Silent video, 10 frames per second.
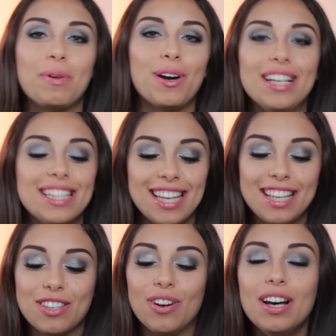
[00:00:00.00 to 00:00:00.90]
però nel
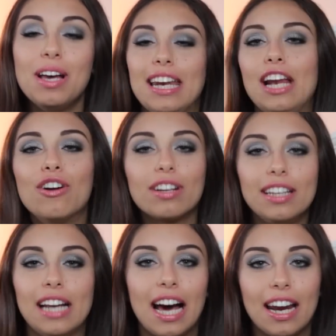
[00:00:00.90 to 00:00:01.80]
senso
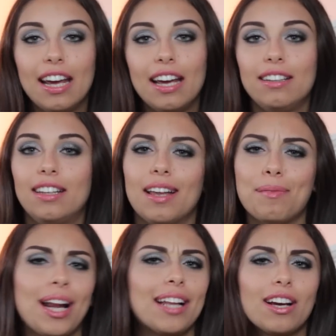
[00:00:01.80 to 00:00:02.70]
nell'ordinare
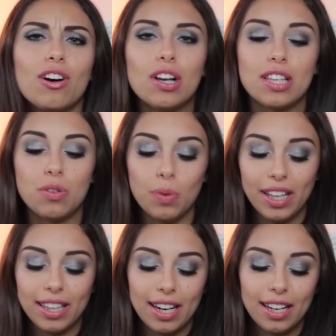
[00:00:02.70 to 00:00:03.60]
determinate cose su
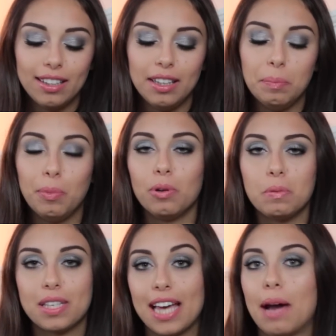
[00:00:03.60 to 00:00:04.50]
internet tipo
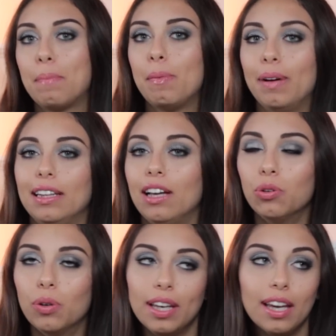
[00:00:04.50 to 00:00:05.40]
scarpe e
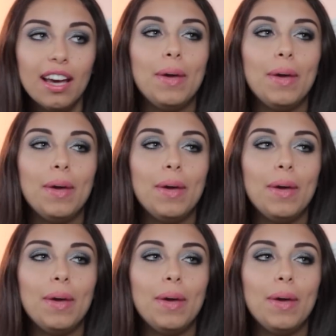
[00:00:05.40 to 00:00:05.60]
pantaloni,